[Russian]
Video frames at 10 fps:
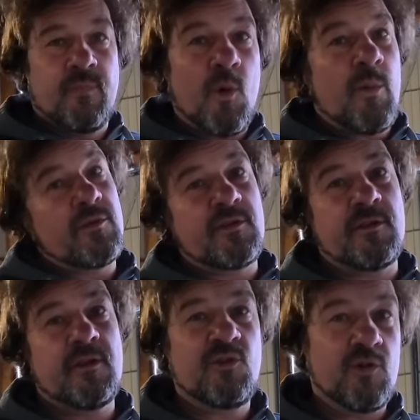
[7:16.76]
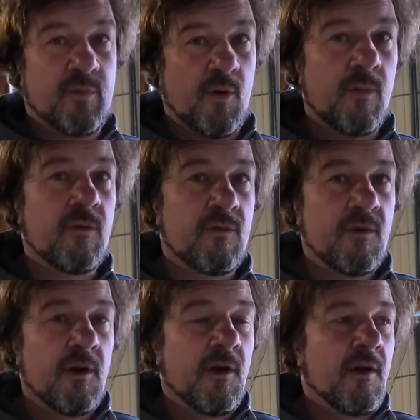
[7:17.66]
Пробовать это никто не пробовал.
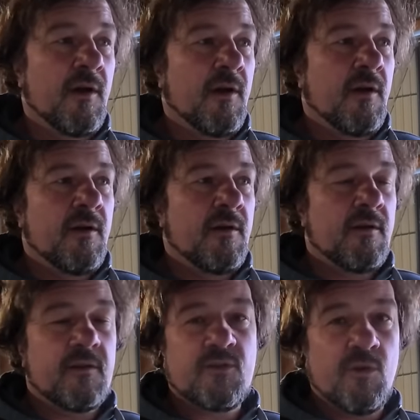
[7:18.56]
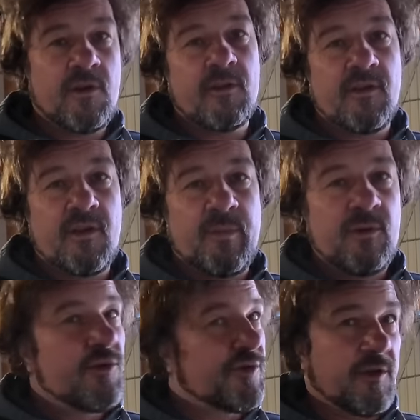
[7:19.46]
Э, сколько энергии
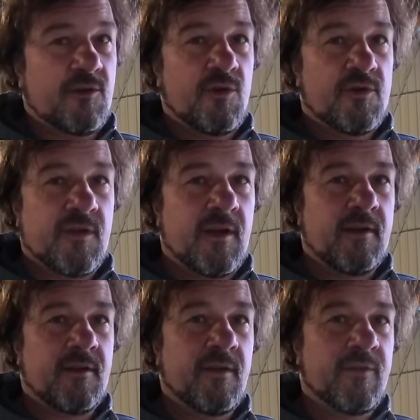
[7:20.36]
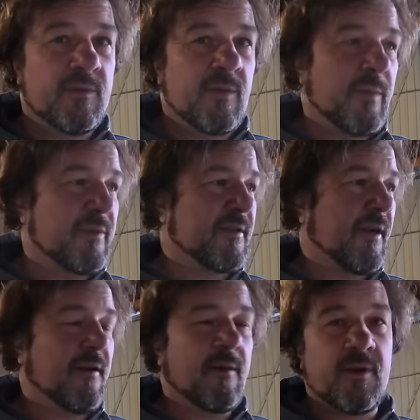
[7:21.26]
получится, никто не знает. Фирма
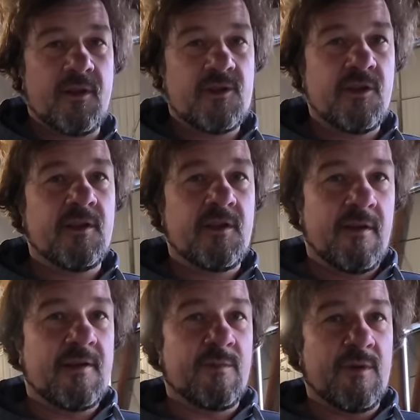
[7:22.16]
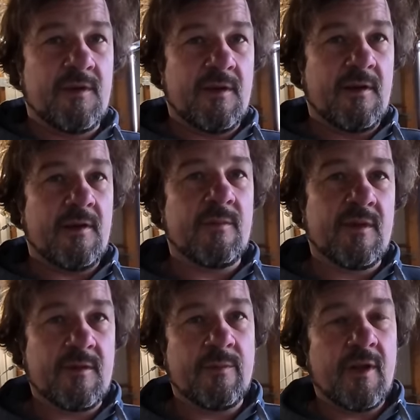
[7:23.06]
Пепестрель на предложение, давайте мы на
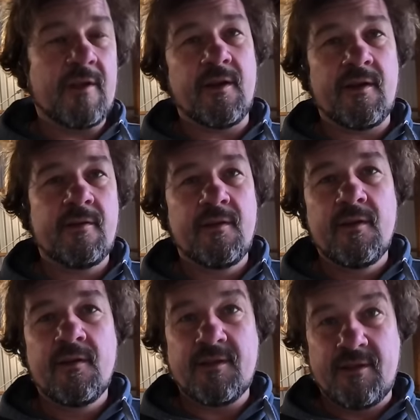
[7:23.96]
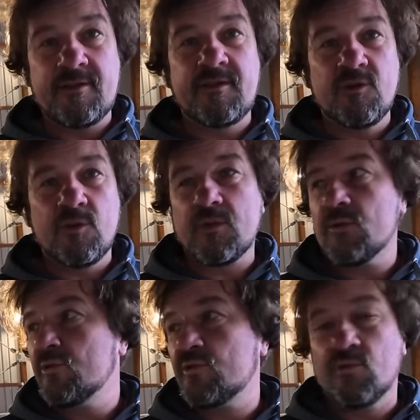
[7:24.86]
этом планере оттестируем
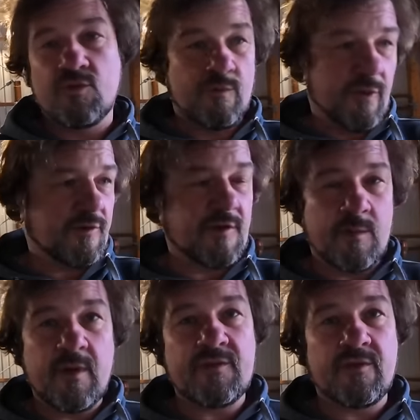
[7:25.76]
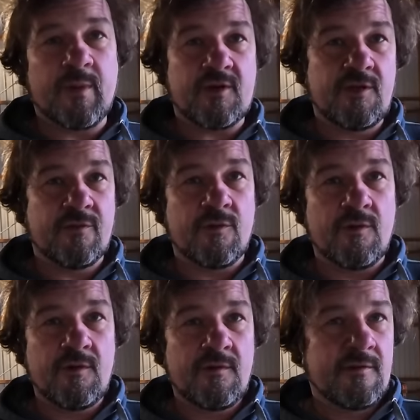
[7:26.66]
такую штуку, ну просто добавьте в
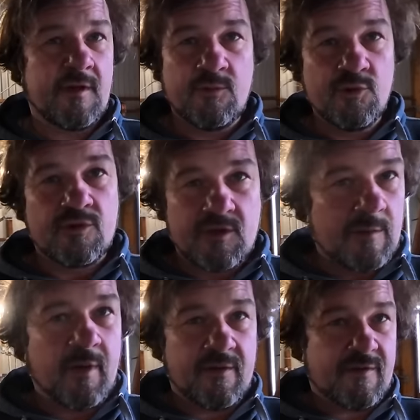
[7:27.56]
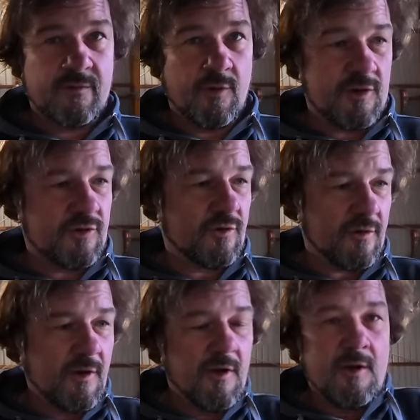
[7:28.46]
прошивку. Там нужно добавить всего лишь,
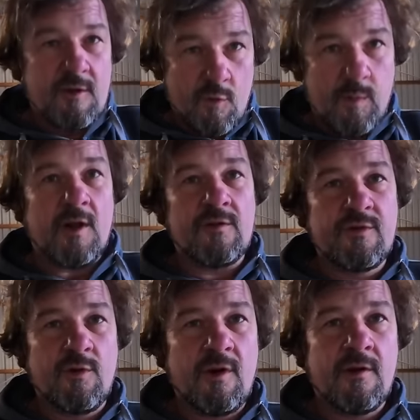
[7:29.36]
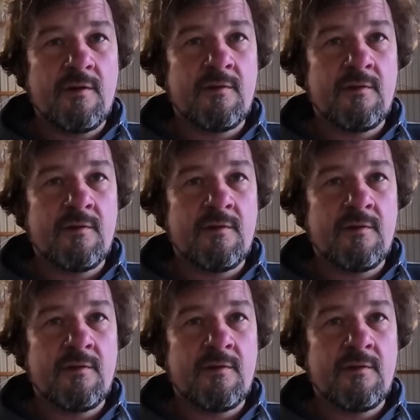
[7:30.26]
что убрал в ноль,